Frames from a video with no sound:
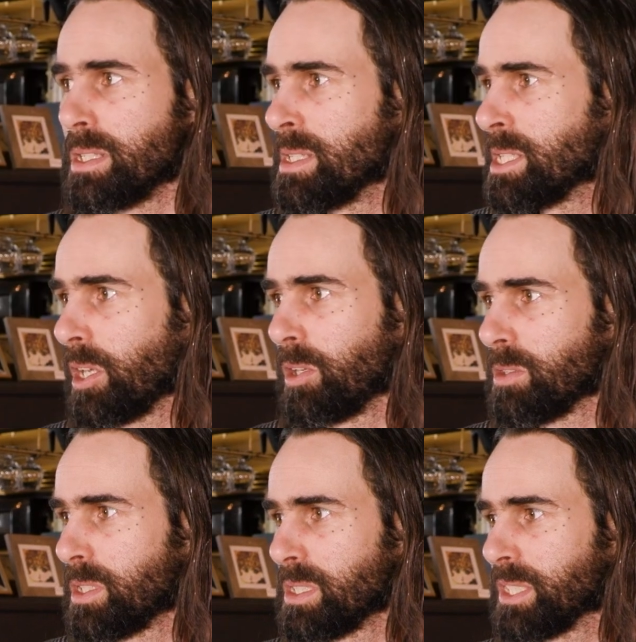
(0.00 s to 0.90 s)
des
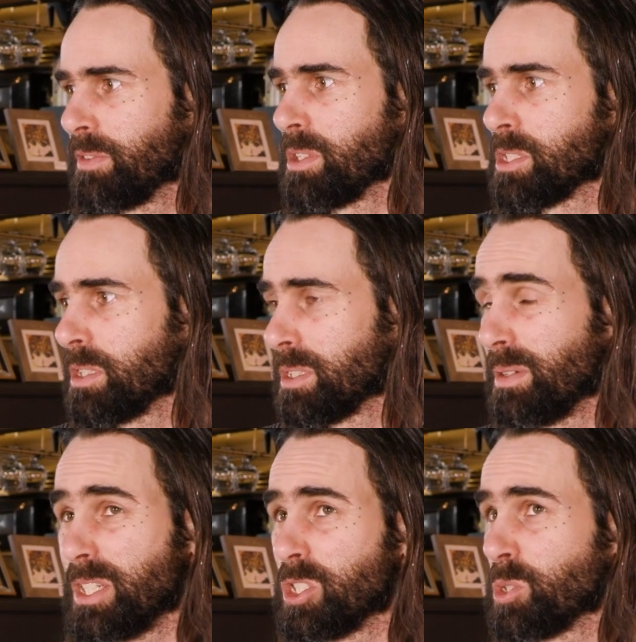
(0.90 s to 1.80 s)
circonstances qui font en sorte
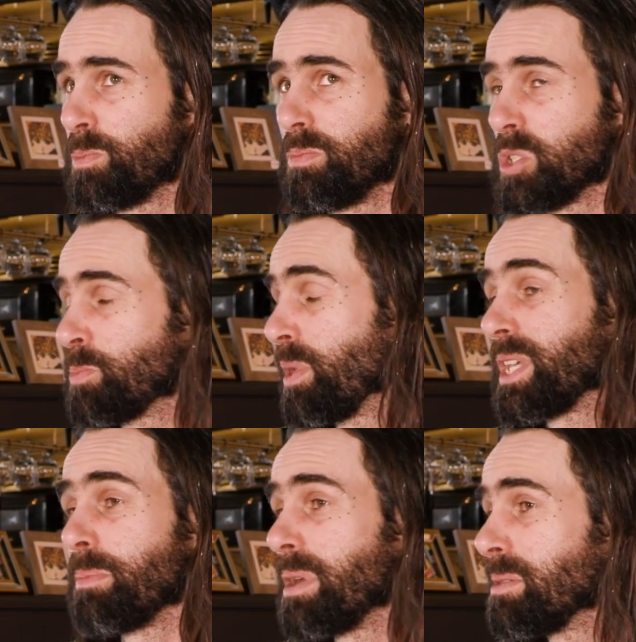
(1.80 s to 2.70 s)
que je, suis pas
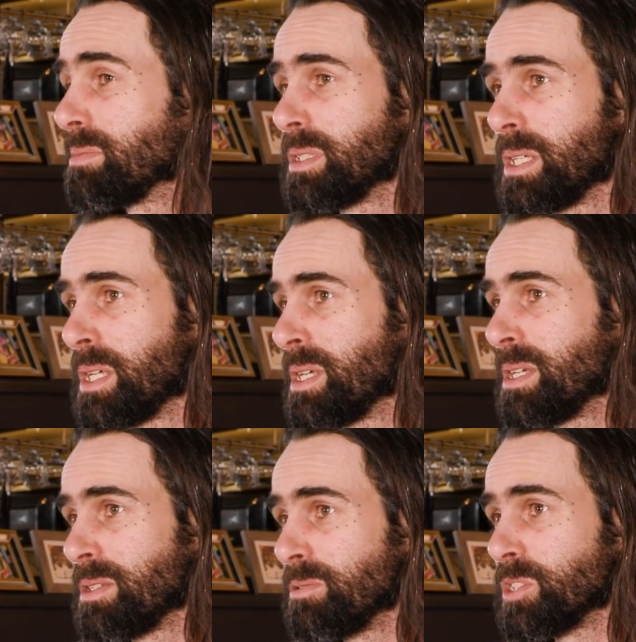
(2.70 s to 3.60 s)
capable.
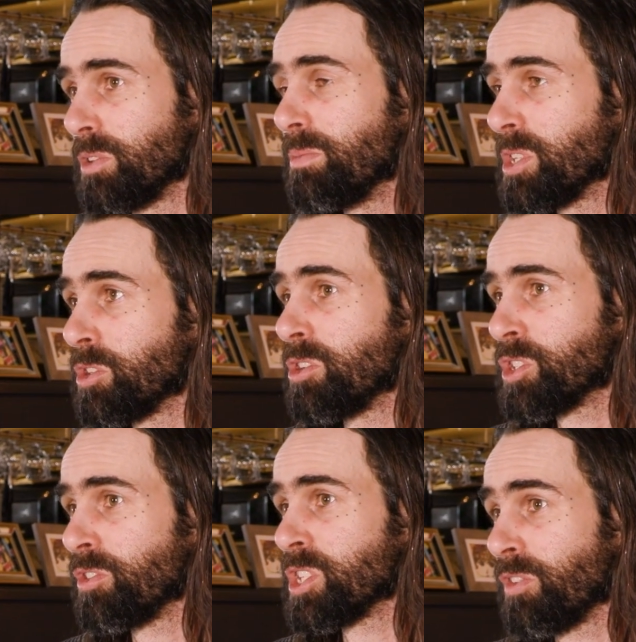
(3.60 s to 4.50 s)
Oui, c'est pas je, le
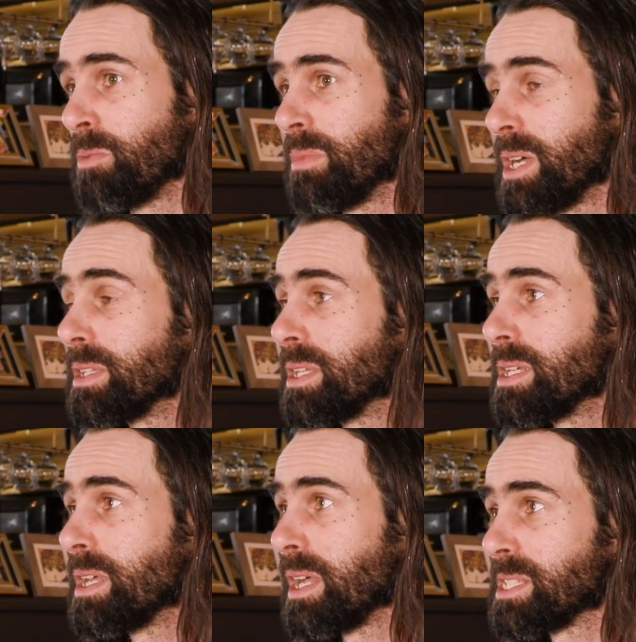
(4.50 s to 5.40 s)
bon Je, vais
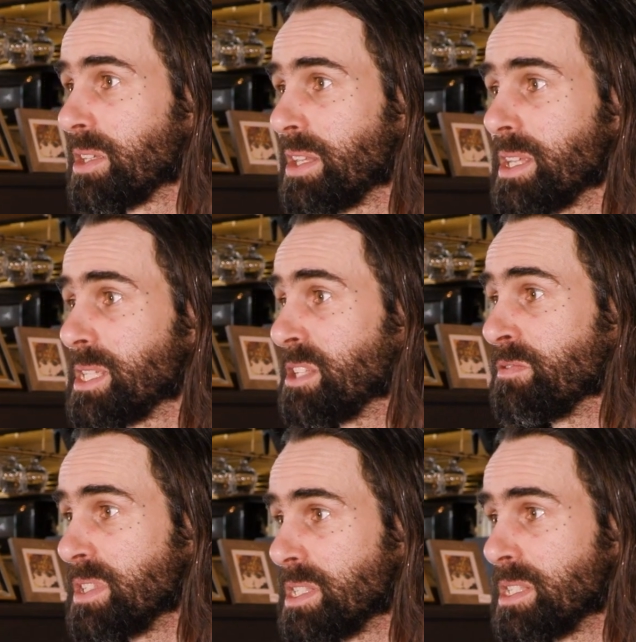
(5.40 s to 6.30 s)
demander à ce que dans cette
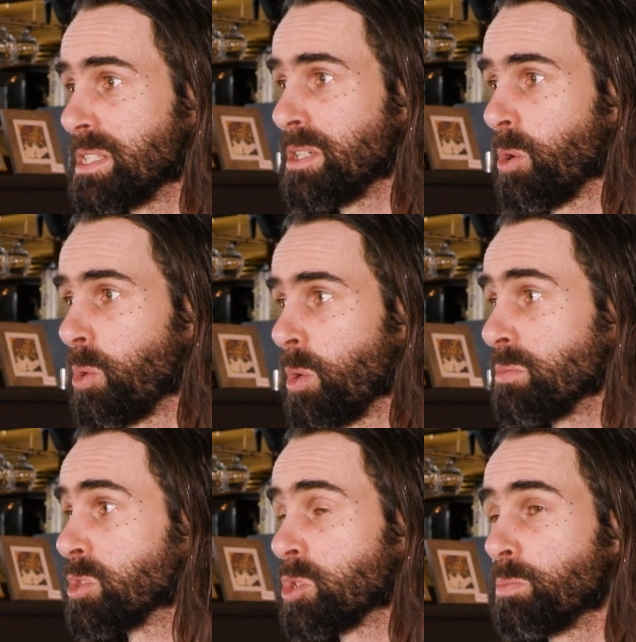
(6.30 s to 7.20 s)
vie-ci, on, on,
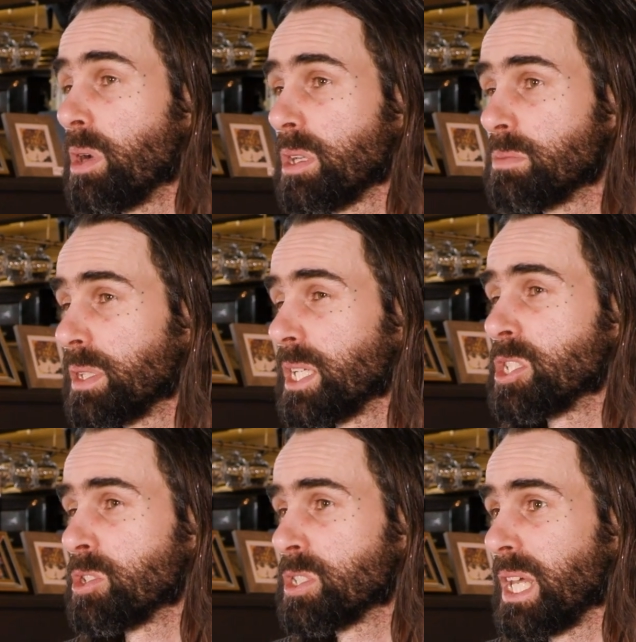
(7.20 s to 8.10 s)
me supporte peut-être
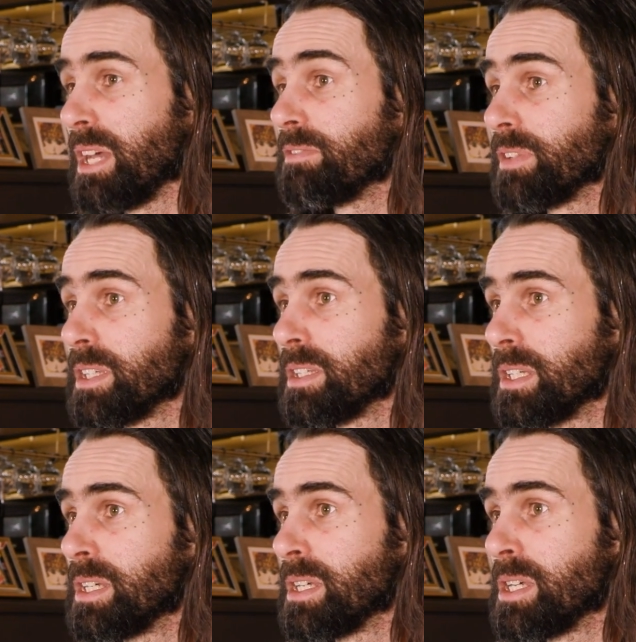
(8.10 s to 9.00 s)
jusqu'à la fin.
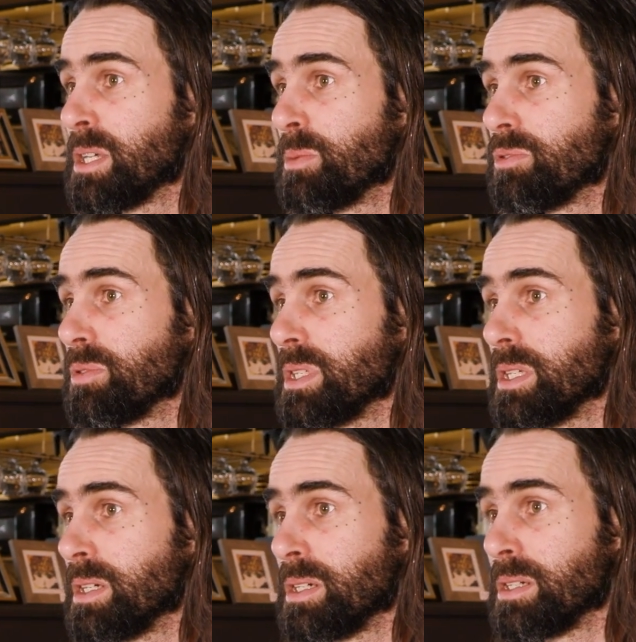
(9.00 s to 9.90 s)
Oui.
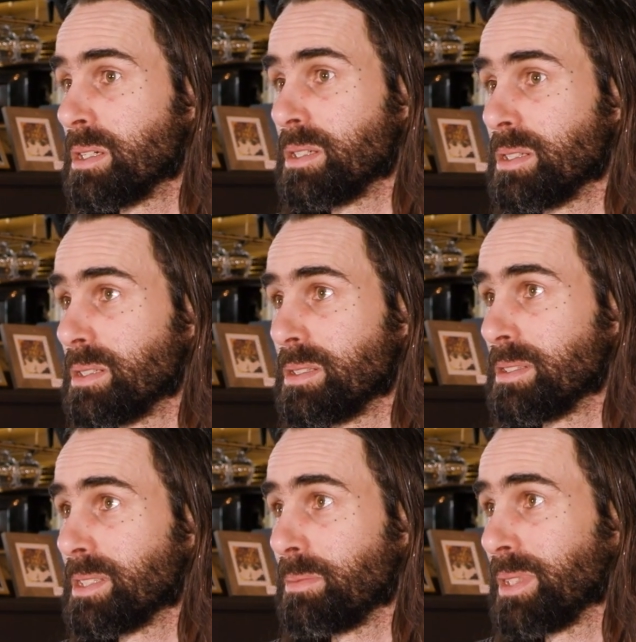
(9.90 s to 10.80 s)
Puis, euh,
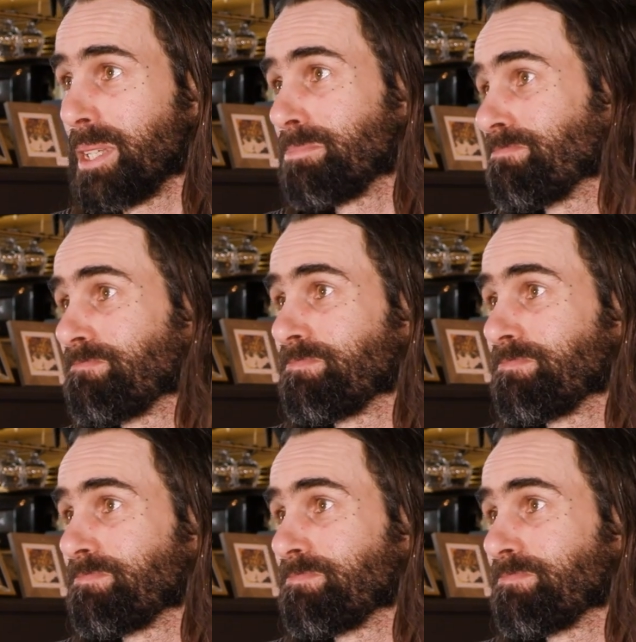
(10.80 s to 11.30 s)
c'est peut-être...